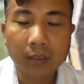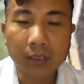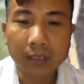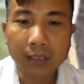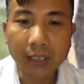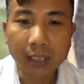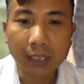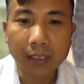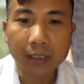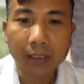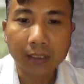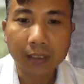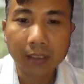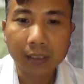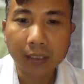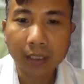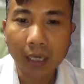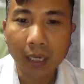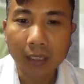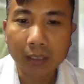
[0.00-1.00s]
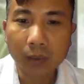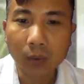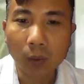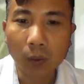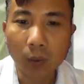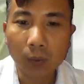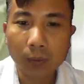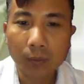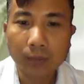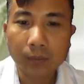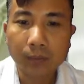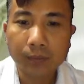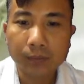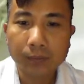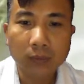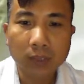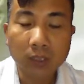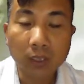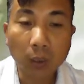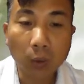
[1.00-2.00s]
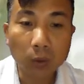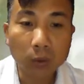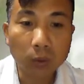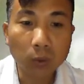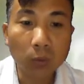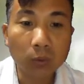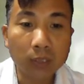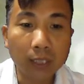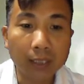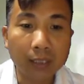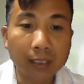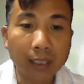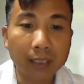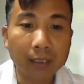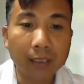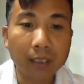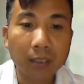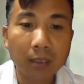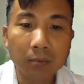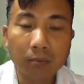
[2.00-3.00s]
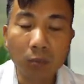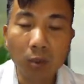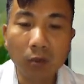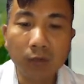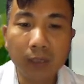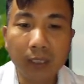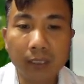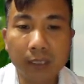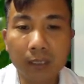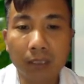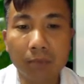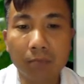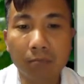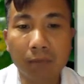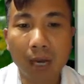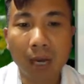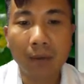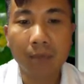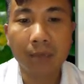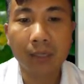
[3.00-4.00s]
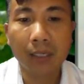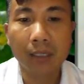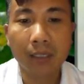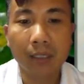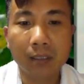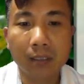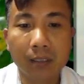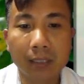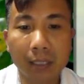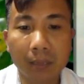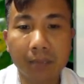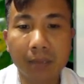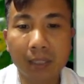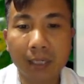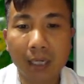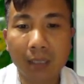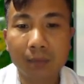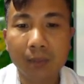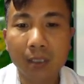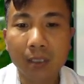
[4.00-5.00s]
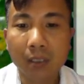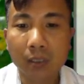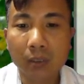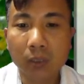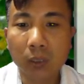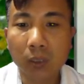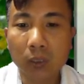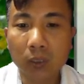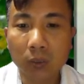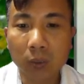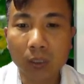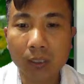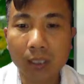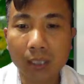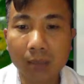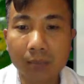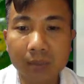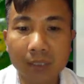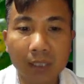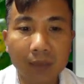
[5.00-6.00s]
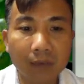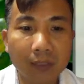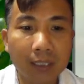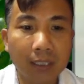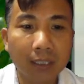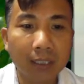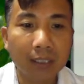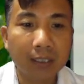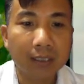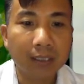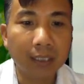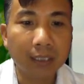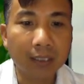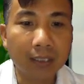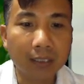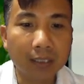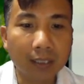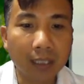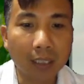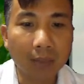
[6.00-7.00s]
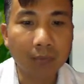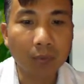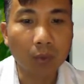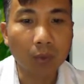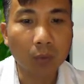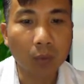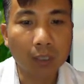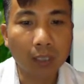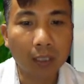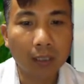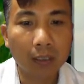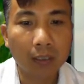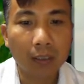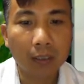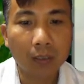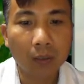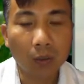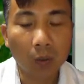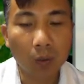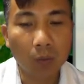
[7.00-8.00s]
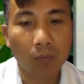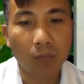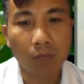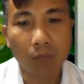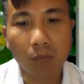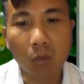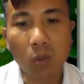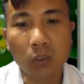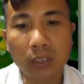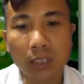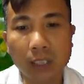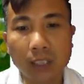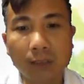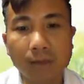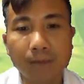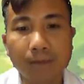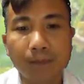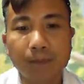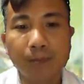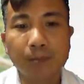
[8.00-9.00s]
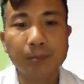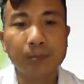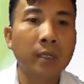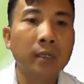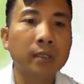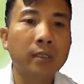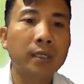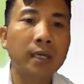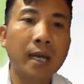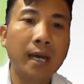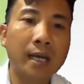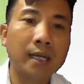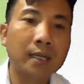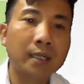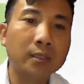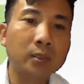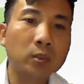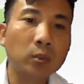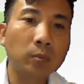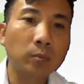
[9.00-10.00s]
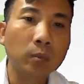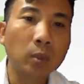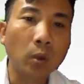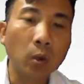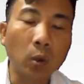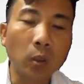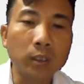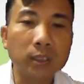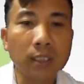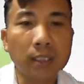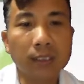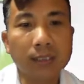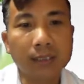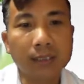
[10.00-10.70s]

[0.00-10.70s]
rửa sạch, thái nhỏ, nấu chung thành canh, mỗi vị chừng 30 đến 50 g rồi cho thêm gia vị sẽ trở thành một món ăn ngon bổ dưỡng. Thứ hai là giúp hỗ